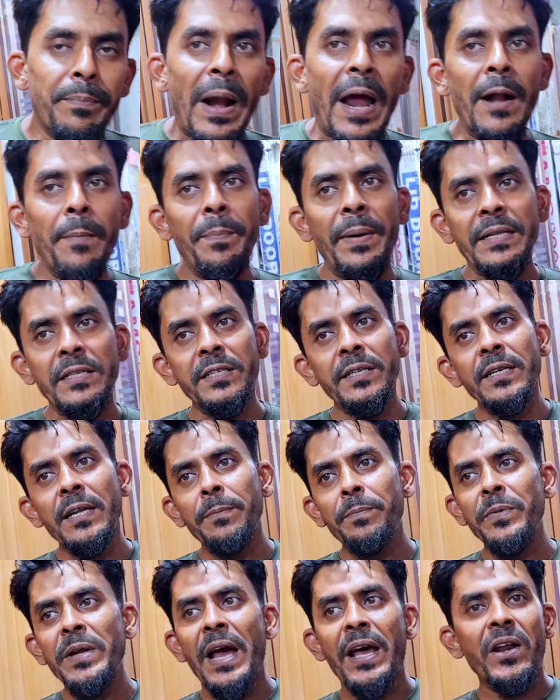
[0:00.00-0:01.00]
ব্র্যান্ড পাচ্ছেন
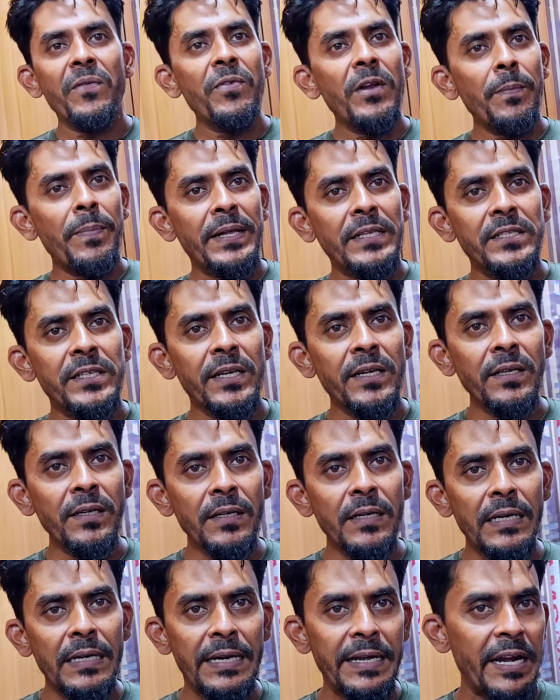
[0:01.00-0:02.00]
আপনি আরএফএল পাচ্ছেন
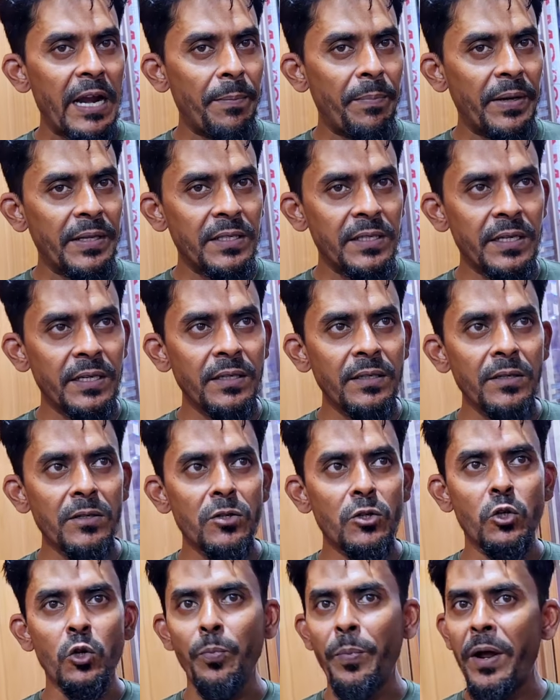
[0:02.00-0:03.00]
লিরা পাচ্ছেন
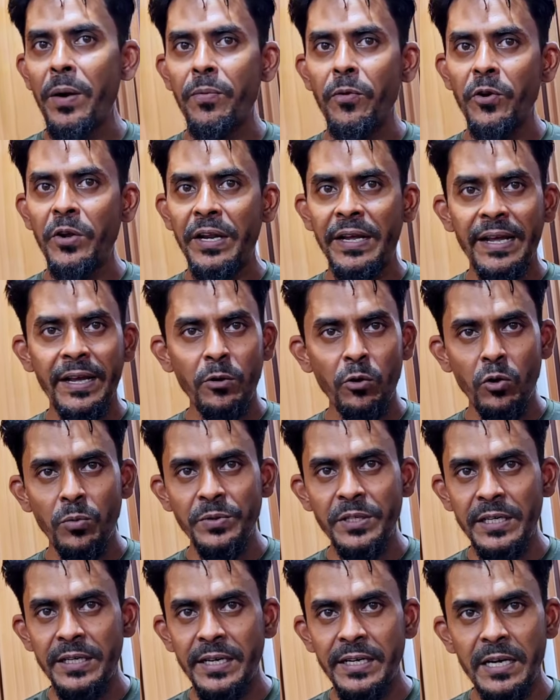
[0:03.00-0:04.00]
সুপার বোর্ড টিকে
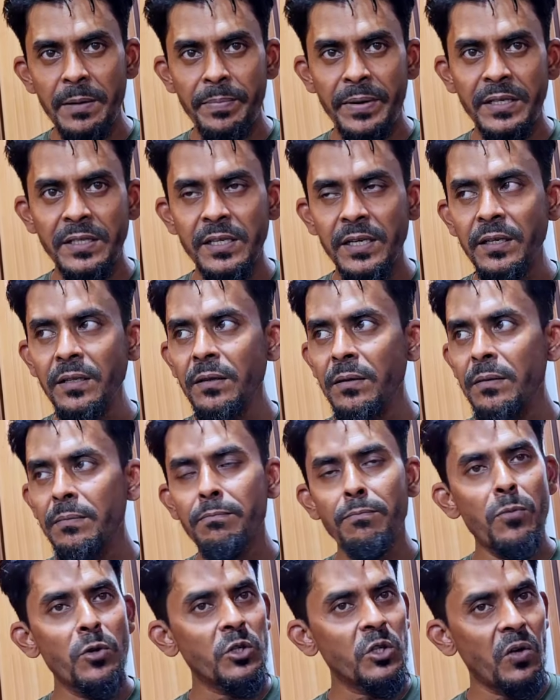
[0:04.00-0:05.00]
গ্রুপ যেটা এটা পাচ্ছেন
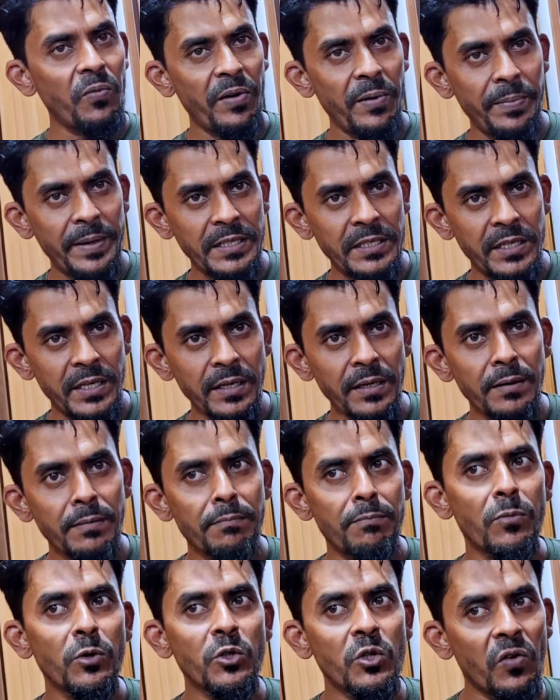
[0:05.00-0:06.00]
মোস্তফা পাচ্ছেন
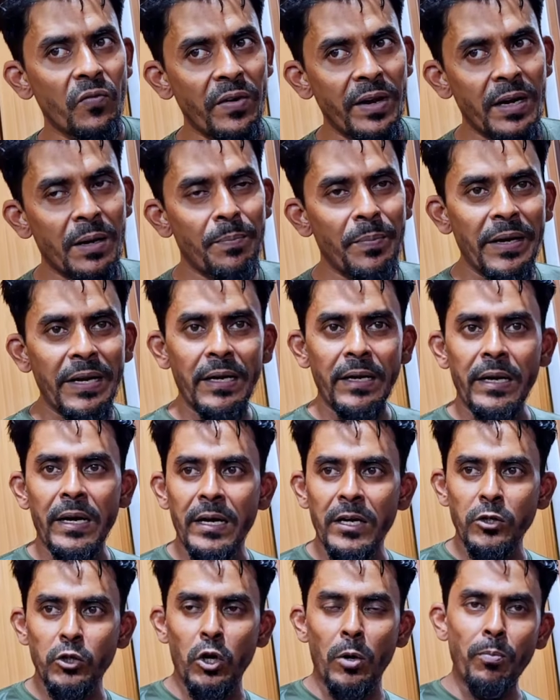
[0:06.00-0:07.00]
মোস্তফার আপনি
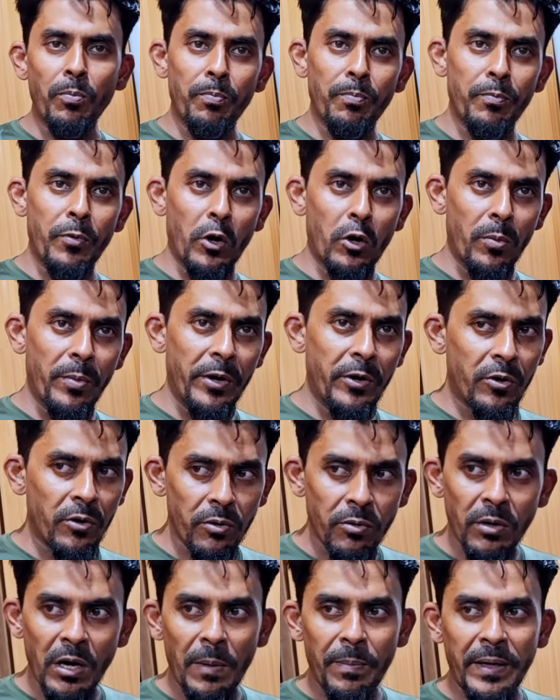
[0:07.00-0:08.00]
সব রকমের
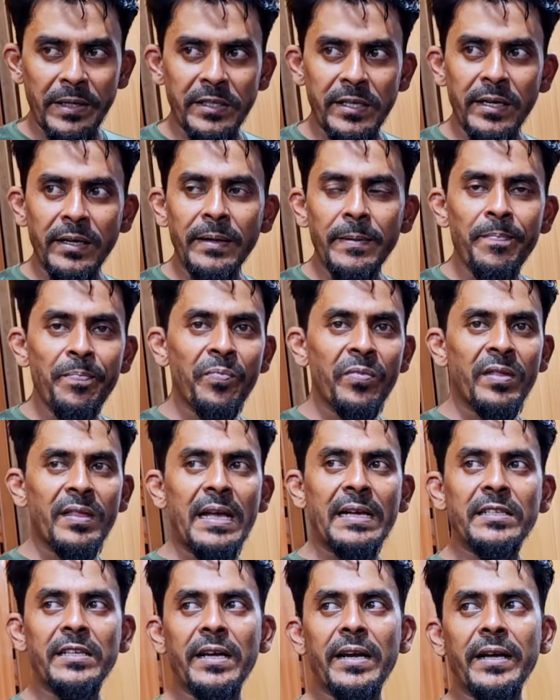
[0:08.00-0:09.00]
ডোরগুলা পাচ্ছেন
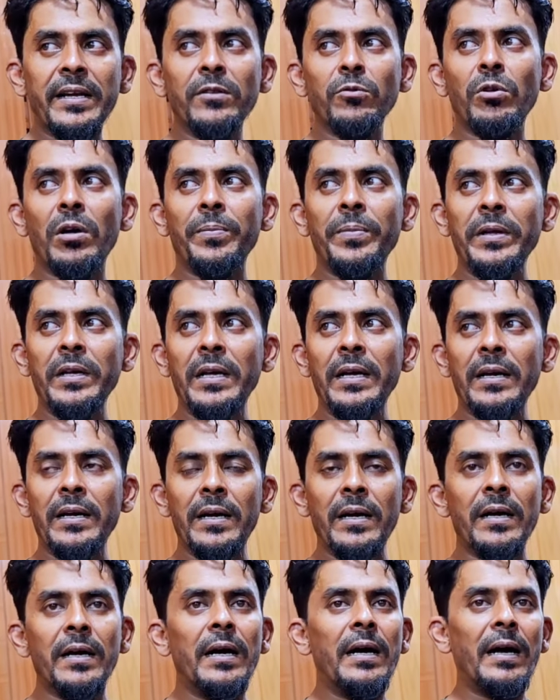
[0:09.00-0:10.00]
তাছাড়া কিন্তু আপনি
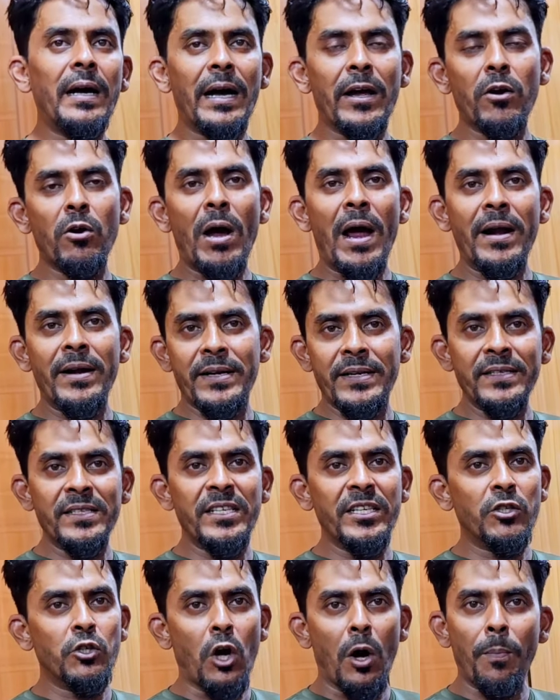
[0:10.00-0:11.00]
আরো
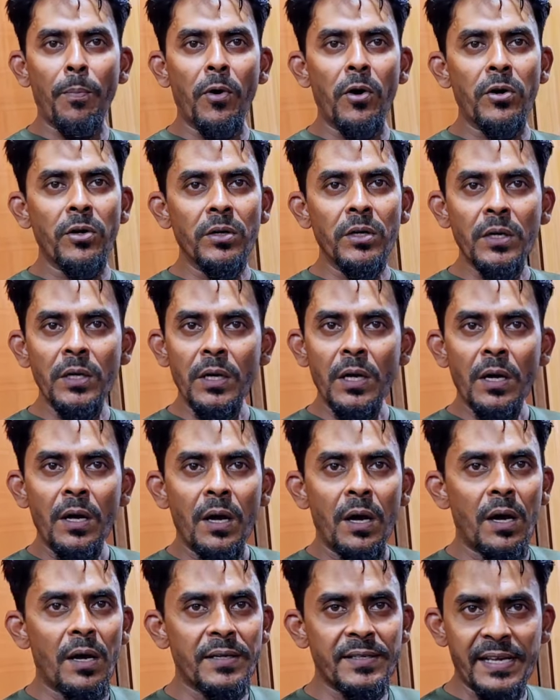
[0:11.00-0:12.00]
আরটিসি স্বপন
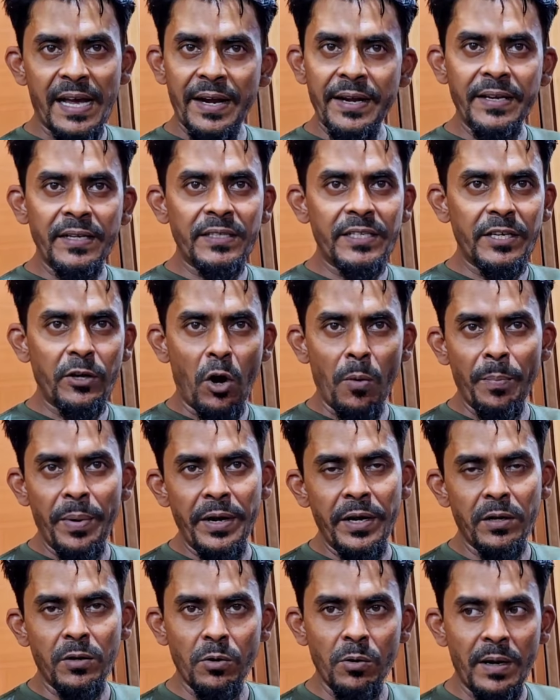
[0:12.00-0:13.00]
সানি যে
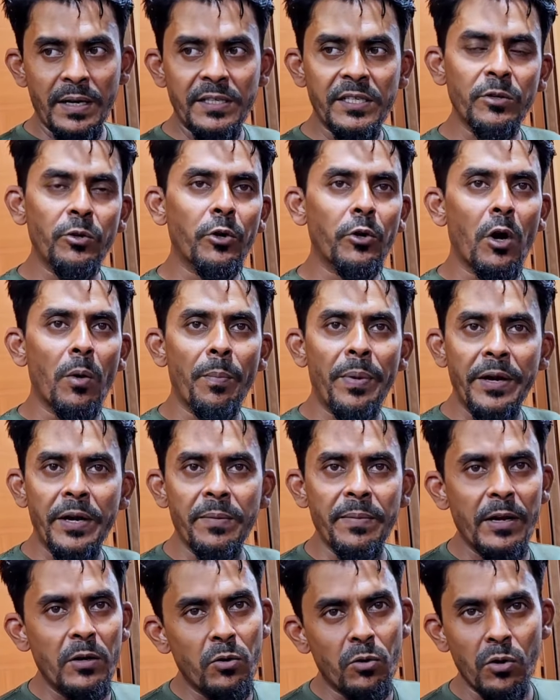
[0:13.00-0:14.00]
কোম্পানিগুলো আছে ওই
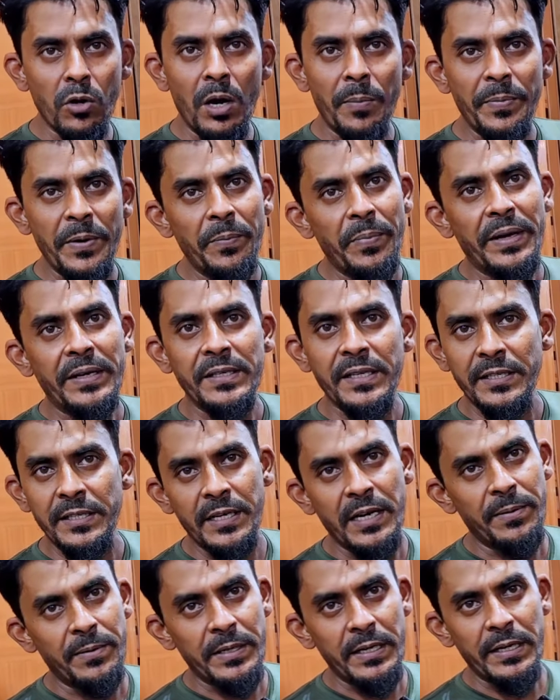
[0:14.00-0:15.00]
কোম্পানির মালগুলো আপনি পেয়ে
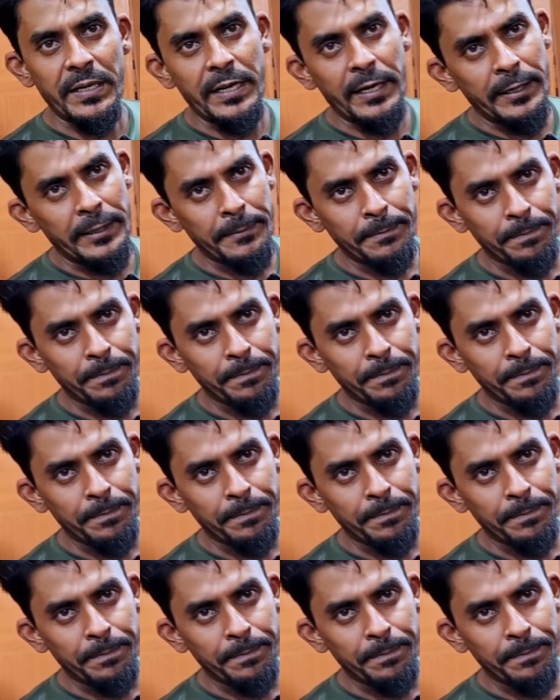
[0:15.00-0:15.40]
যাচ্ছেন আমাদের এখানে